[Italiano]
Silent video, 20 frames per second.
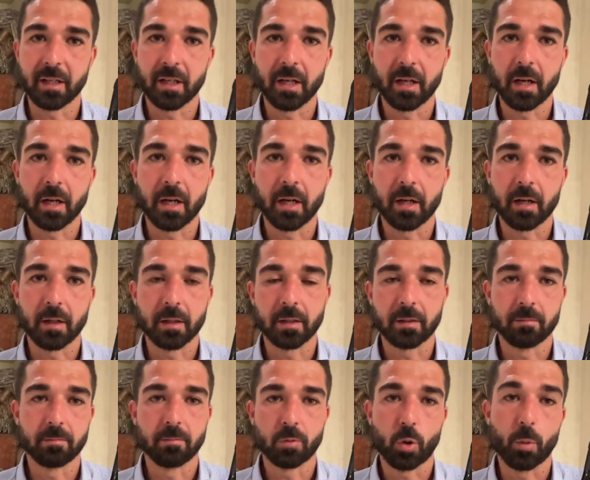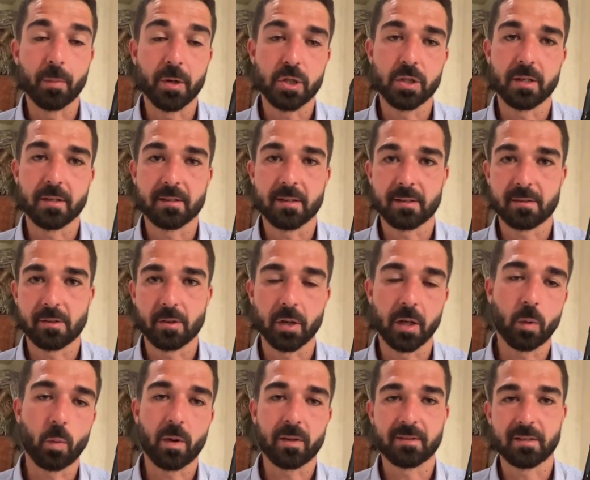eh, in
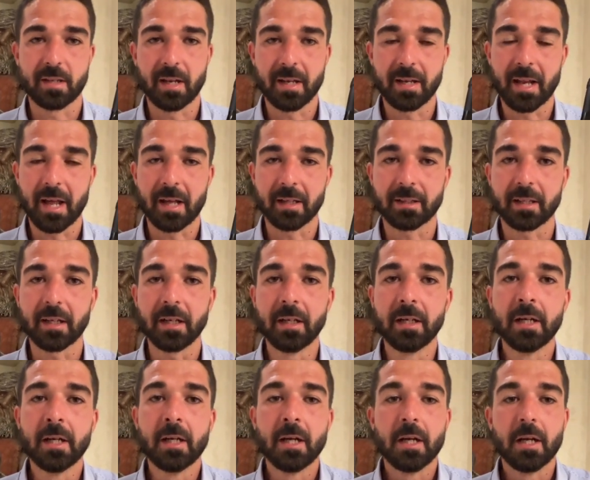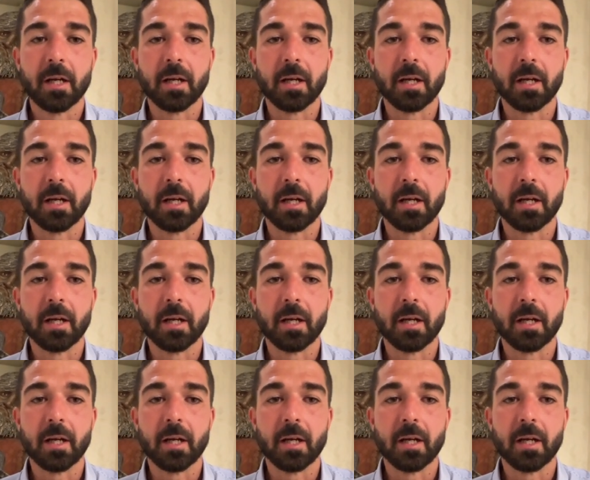commercializzazione quasi inannata.